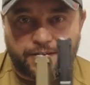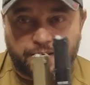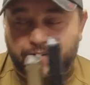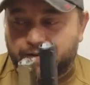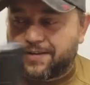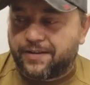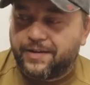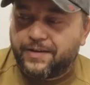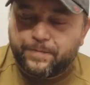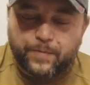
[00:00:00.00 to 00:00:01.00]
на арке
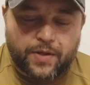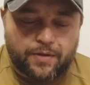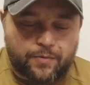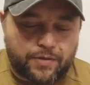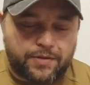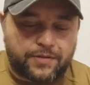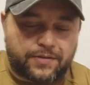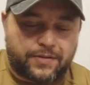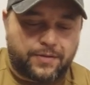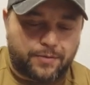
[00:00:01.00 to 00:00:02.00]
в
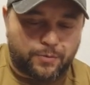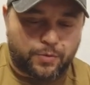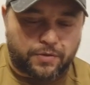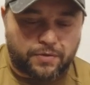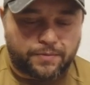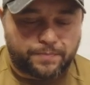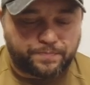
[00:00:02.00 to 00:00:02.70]
один уровень.